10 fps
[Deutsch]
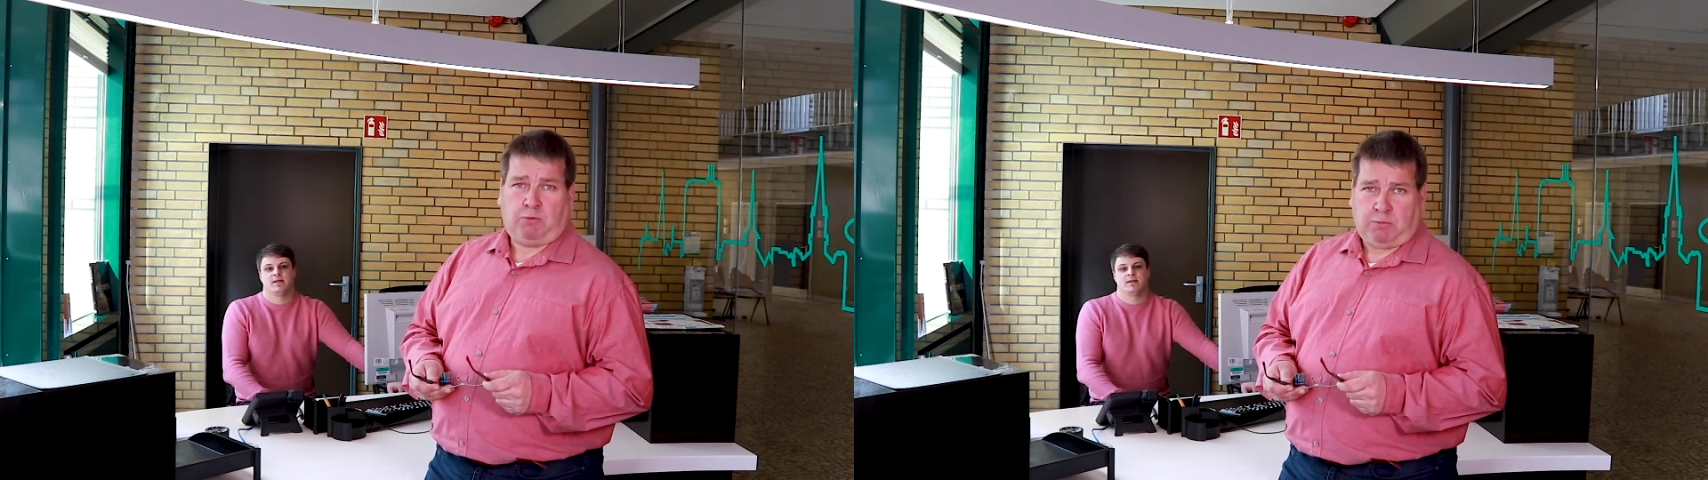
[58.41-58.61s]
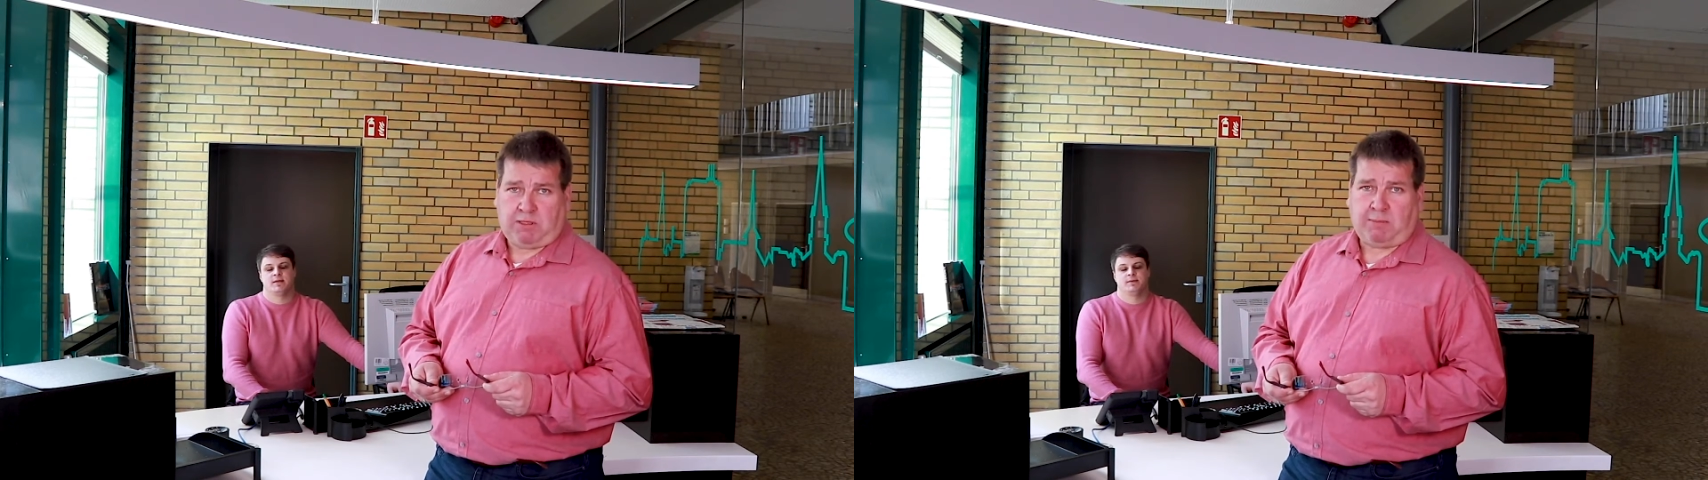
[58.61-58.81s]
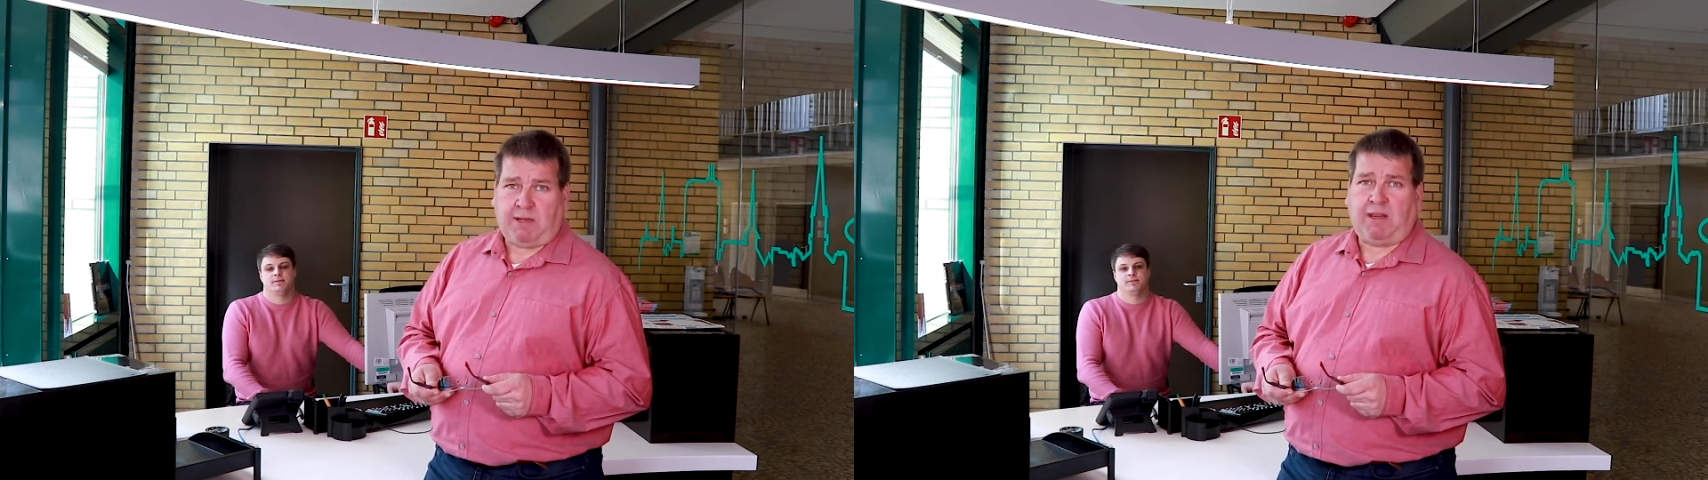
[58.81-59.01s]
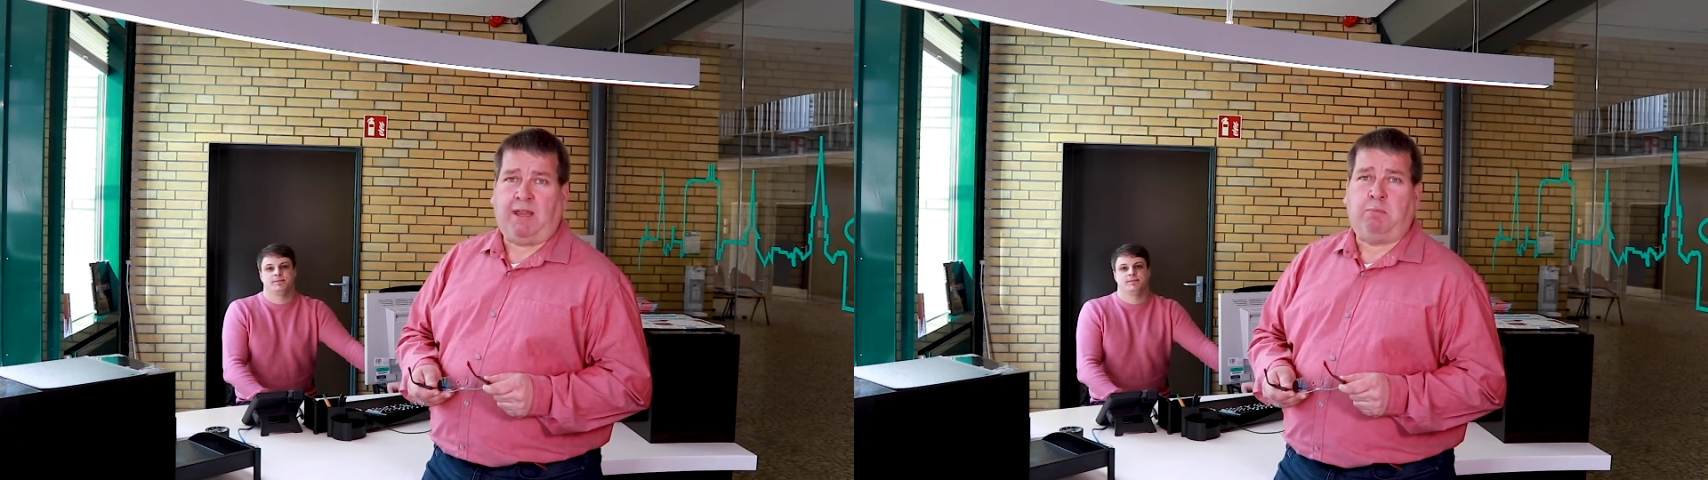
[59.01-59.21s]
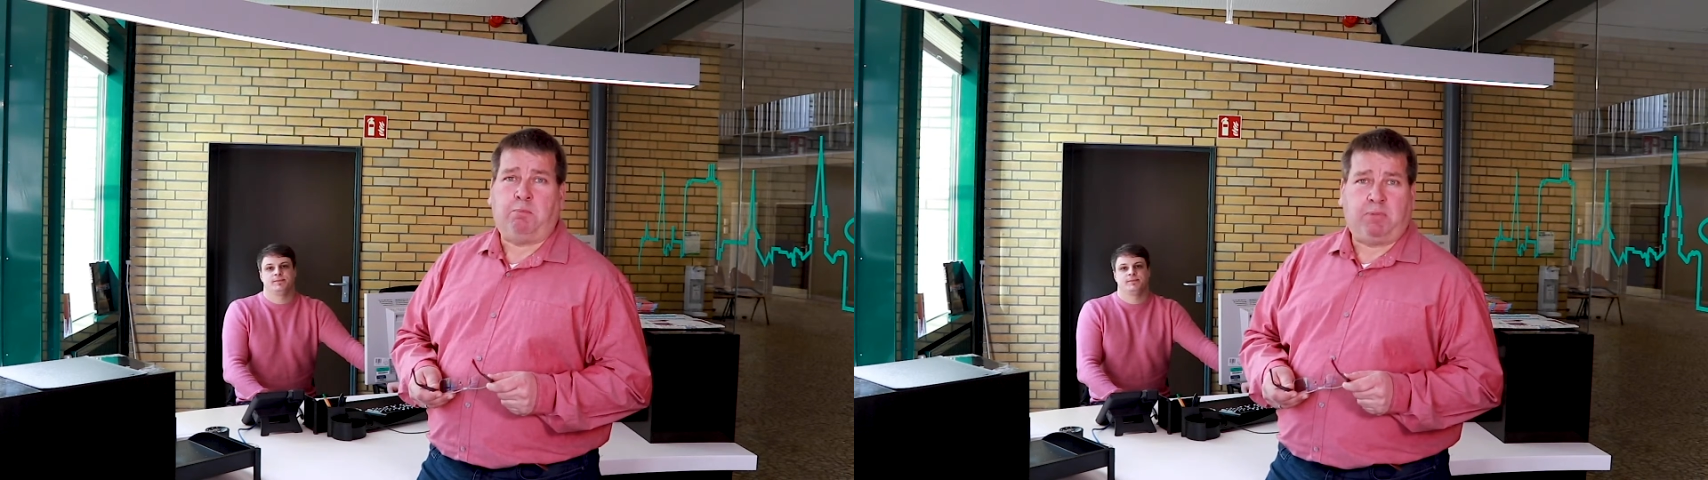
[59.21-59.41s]
und Mitarbeiter
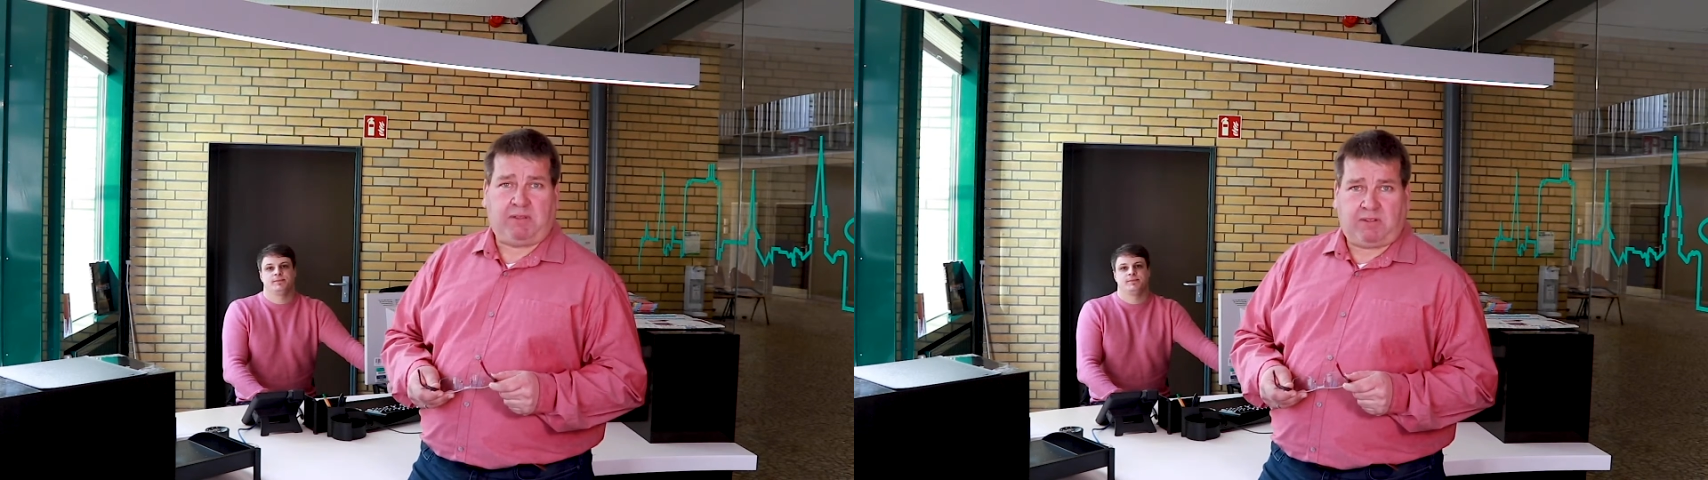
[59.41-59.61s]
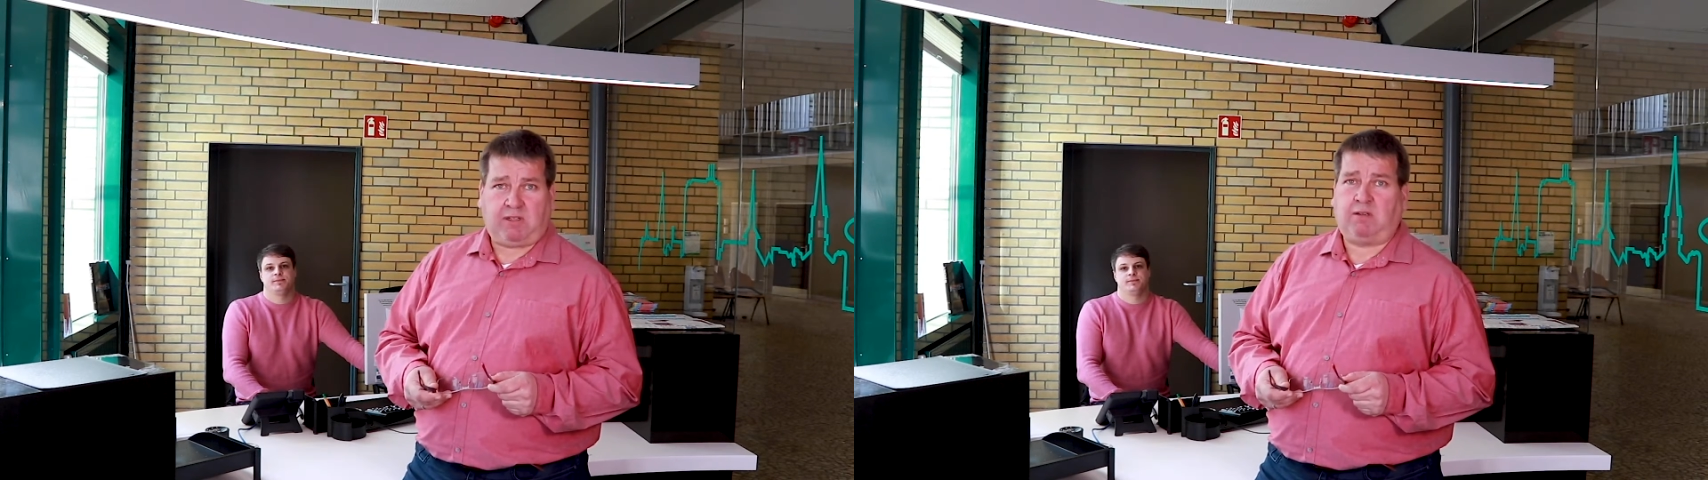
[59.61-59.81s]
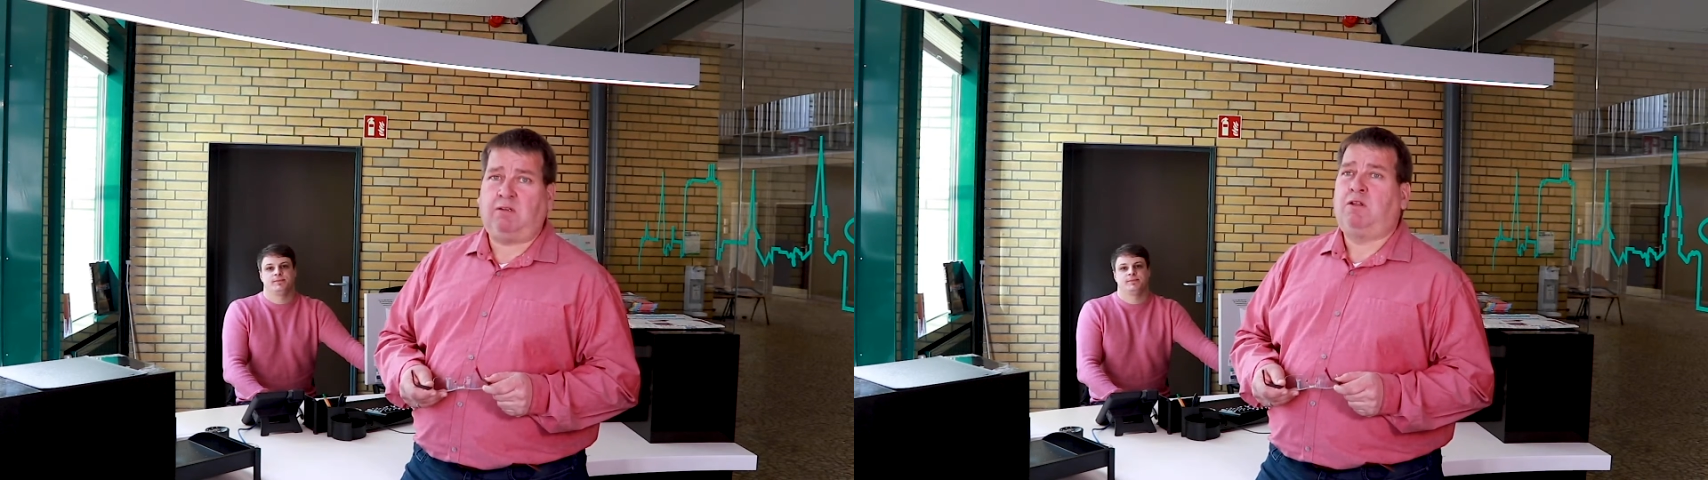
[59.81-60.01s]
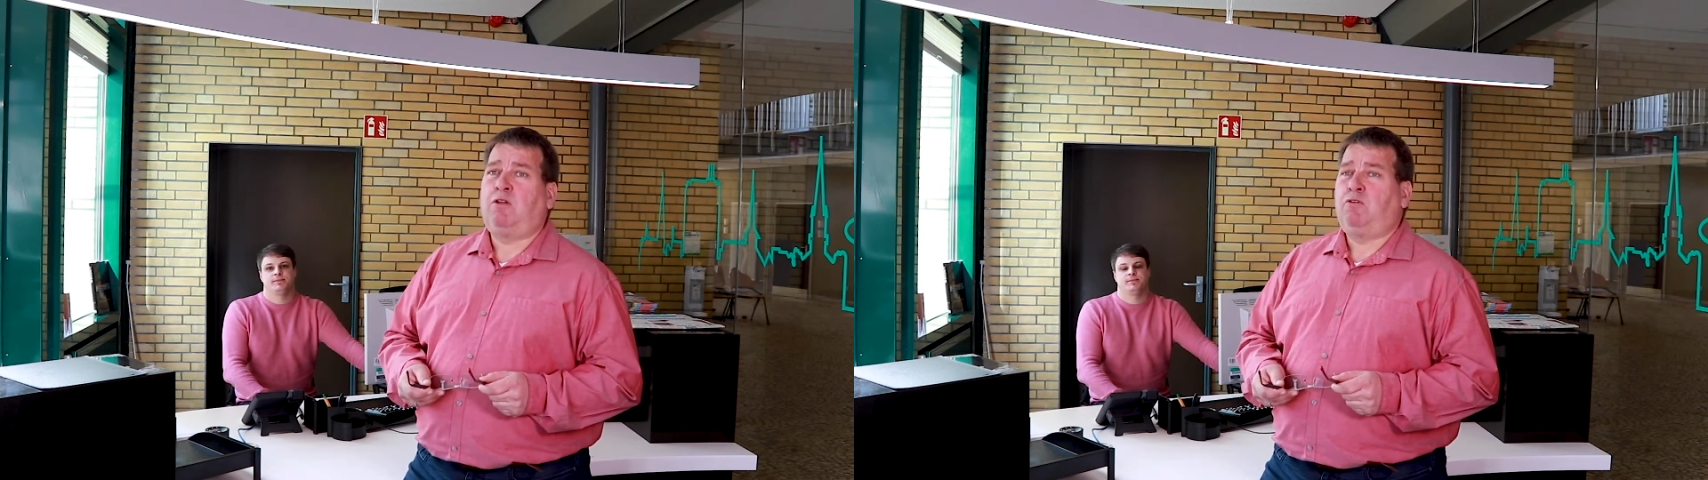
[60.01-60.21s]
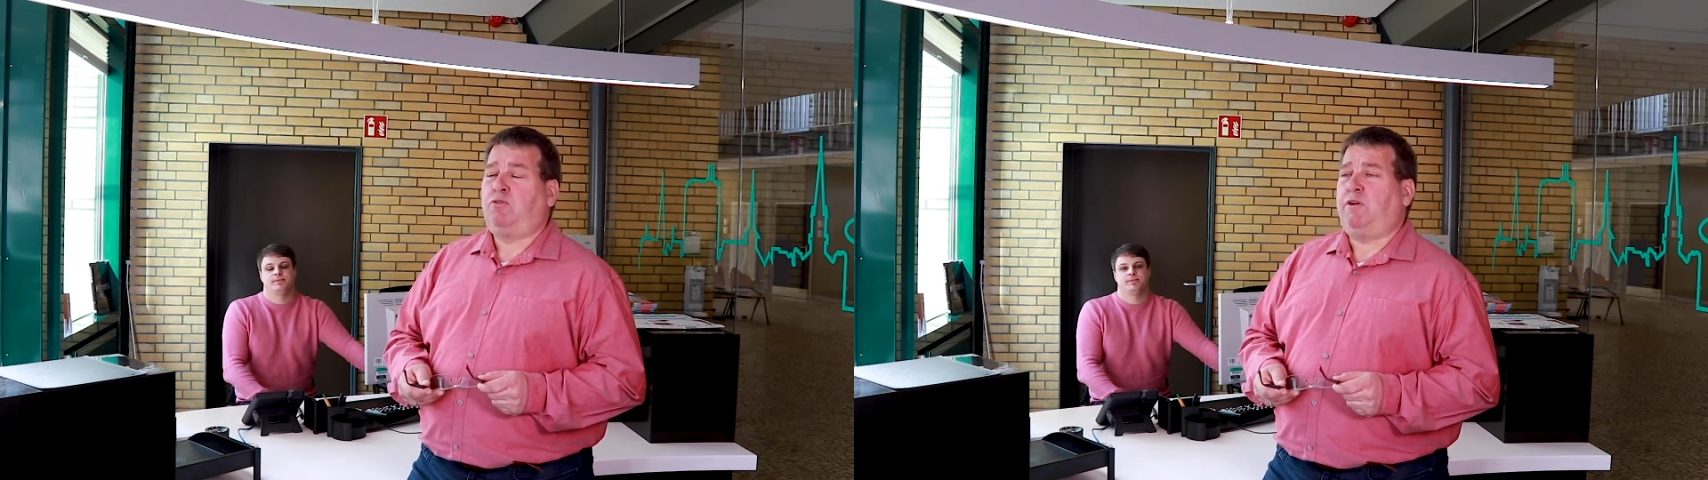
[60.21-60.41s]
ein bisschen
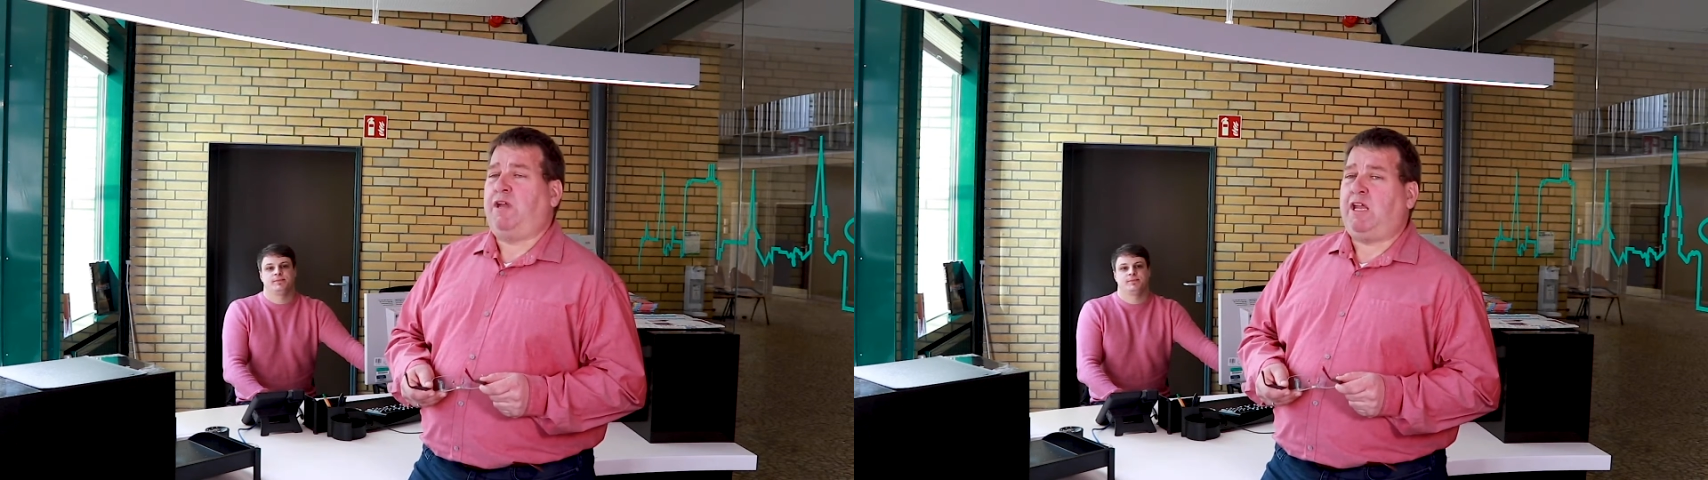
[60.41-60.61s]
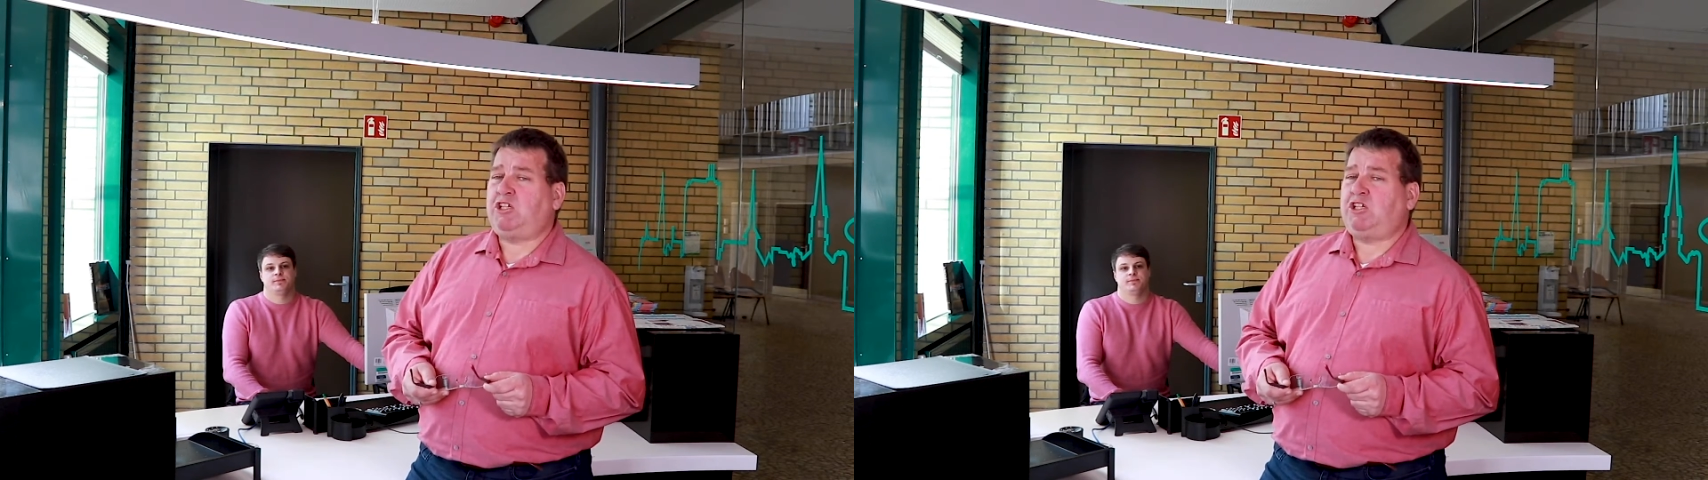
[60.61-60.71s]
vor der